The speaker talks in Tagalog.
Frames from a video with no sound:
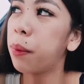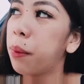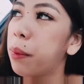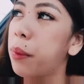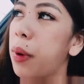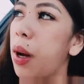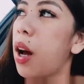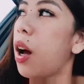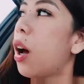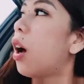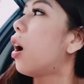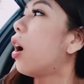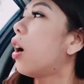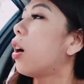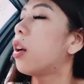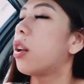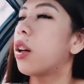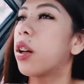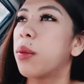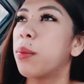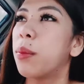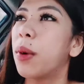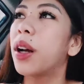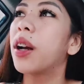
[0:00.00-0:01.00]
makaka,
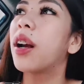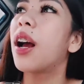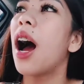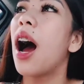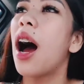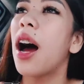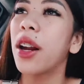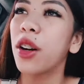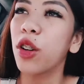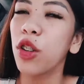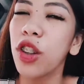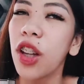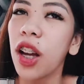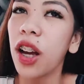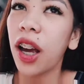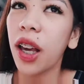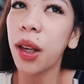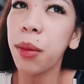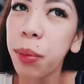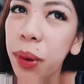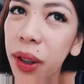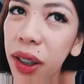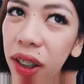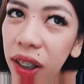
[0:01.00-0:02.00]
magkakaroon ng
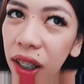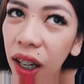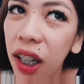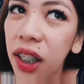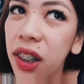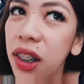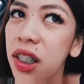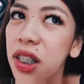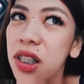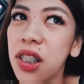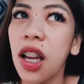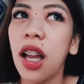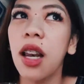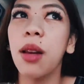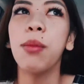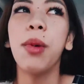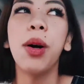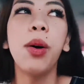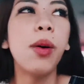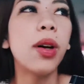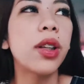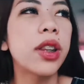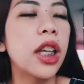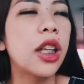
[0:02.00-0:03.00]
kaibigan tapos
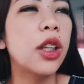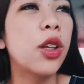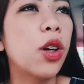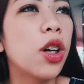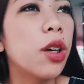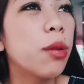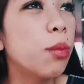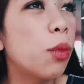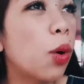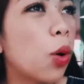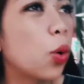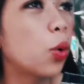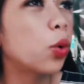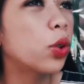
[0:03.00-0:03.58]
halimbawa tanungin mo